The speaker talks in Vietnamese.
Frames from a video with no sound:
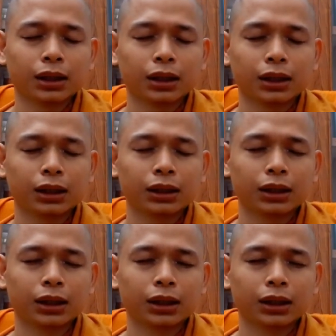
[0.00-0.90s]
cái
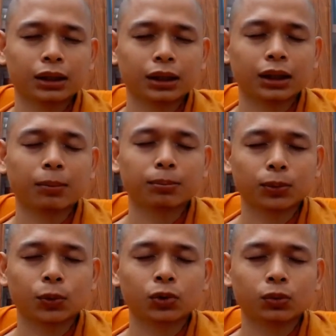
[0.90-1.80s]
ờ, cái tâm
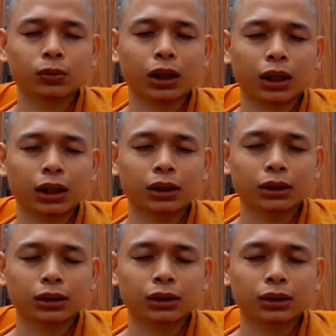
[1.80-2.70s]
của chúng ta đó
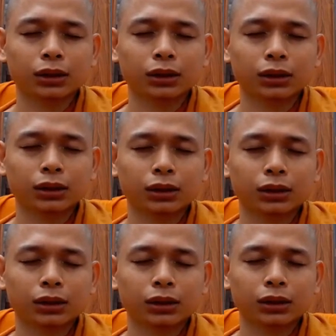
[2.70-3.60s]

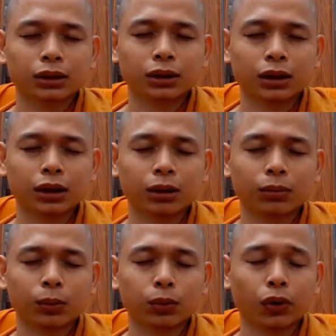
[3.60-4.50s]
nó là
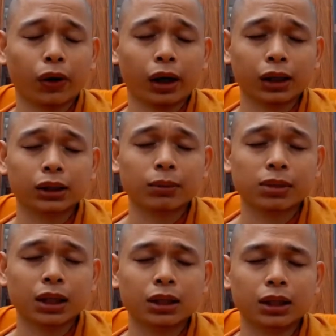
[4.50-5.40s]
một loạt cái tâm
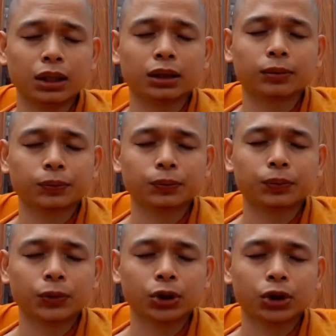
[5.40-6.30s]
sanh diệt
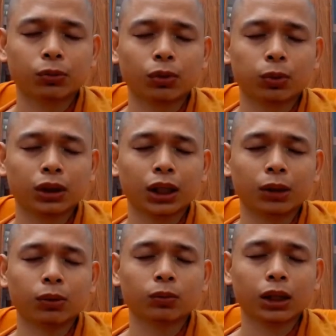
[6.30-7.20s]
trong một cái khẩy
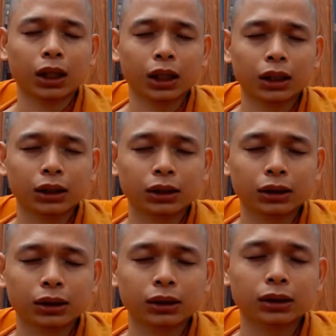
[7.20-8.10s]
móng tay đó,
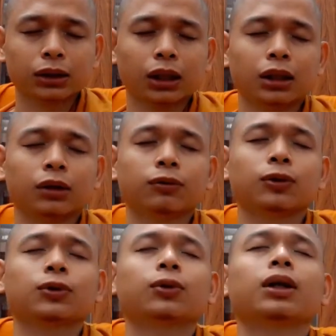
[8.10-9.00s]
nó sanh diệt vô
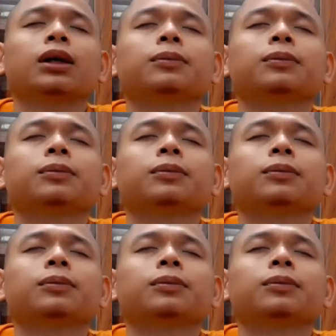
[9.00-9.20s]
số lần